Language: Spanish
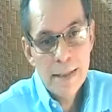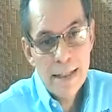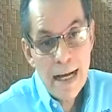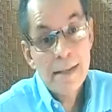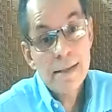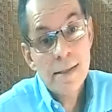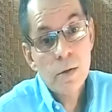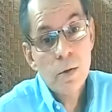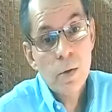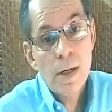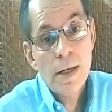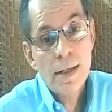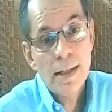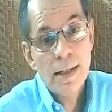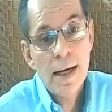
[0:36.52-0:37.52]
casi todo
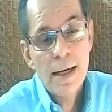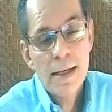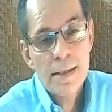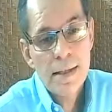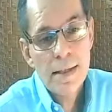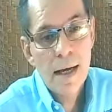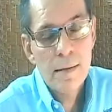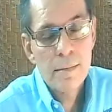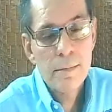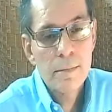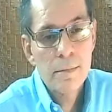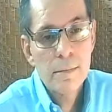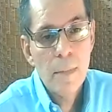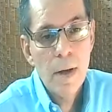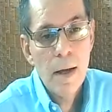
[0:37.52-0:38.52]
el día
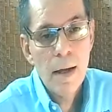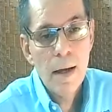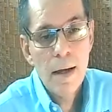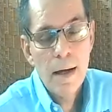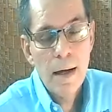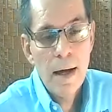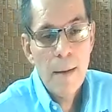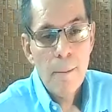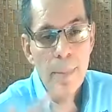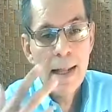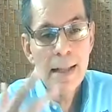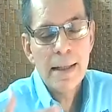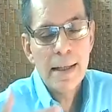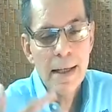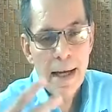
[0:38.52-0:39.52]
están
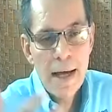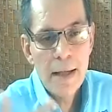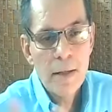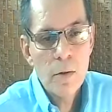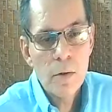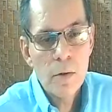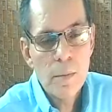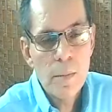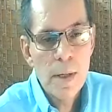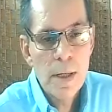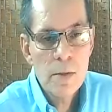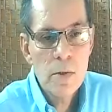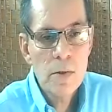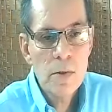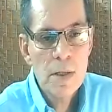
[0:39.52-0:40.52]
platicando
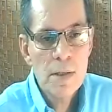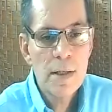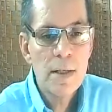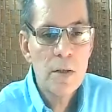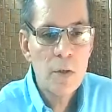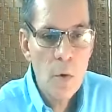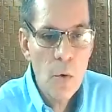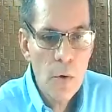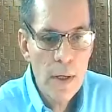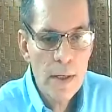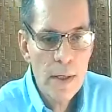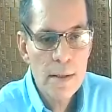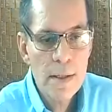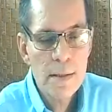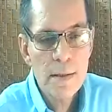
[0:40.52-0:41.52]
diversos
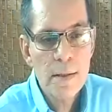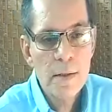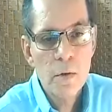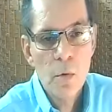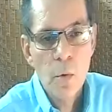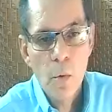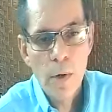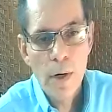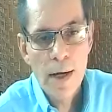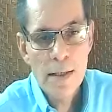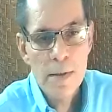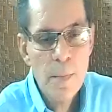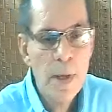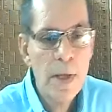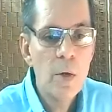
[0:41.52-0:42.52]
escritores,
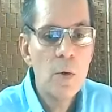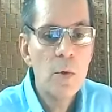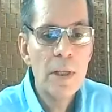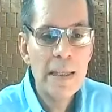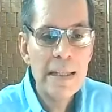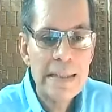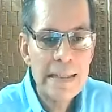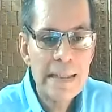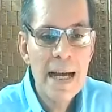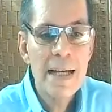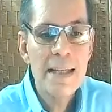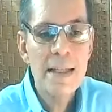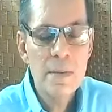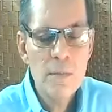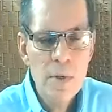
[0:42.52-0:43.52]
escritoras,
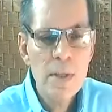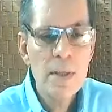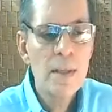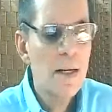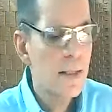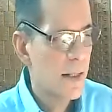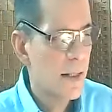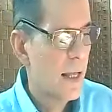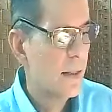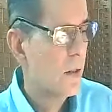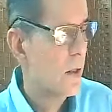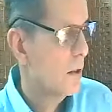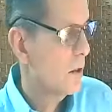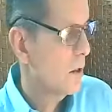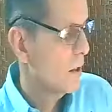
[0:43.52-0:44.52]
periodistas. Es muy
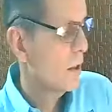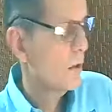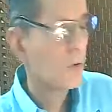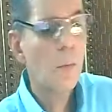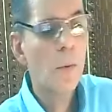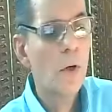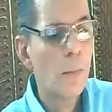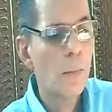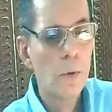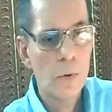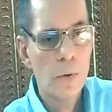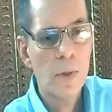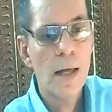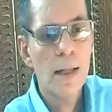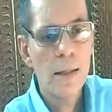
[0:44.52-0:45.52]
interesante. Yo, tuve la
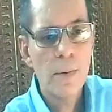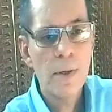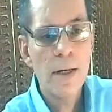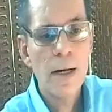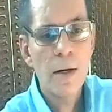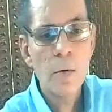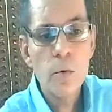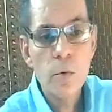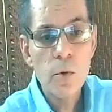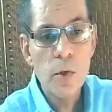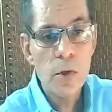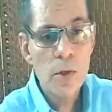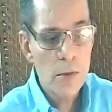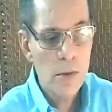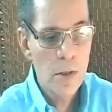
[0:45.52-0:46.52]
oportunidad de ver
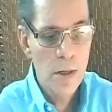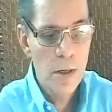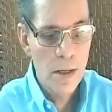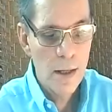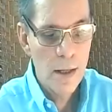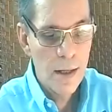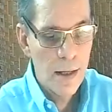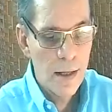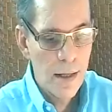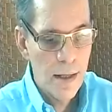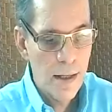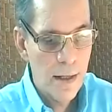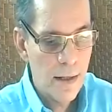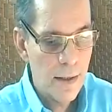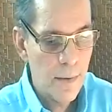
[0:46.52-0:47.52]
algunos.
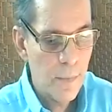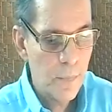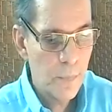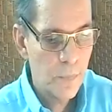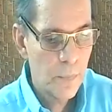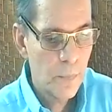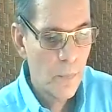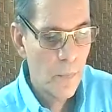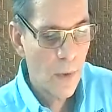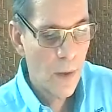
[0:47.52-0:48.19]
Em,